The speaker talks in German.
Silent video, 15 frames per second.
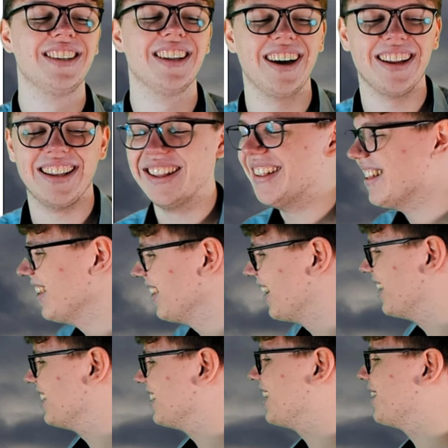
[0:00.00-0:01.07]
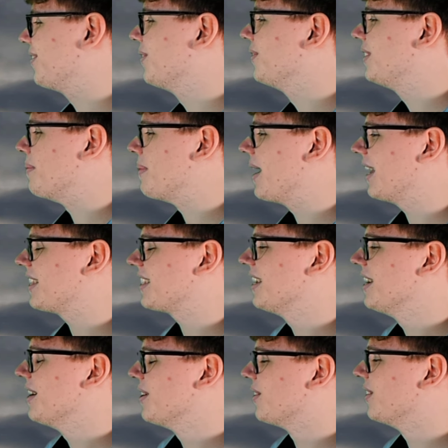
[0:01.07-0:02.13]
Nein, das ist der 5. März.
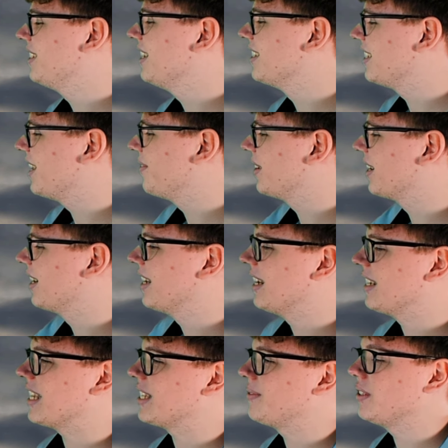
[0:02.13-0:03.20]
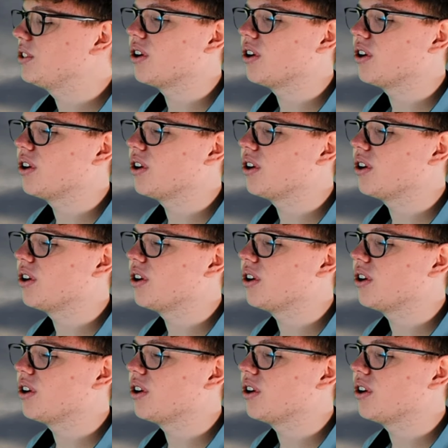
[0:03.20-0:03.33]
Und hier sehen wir, dass wir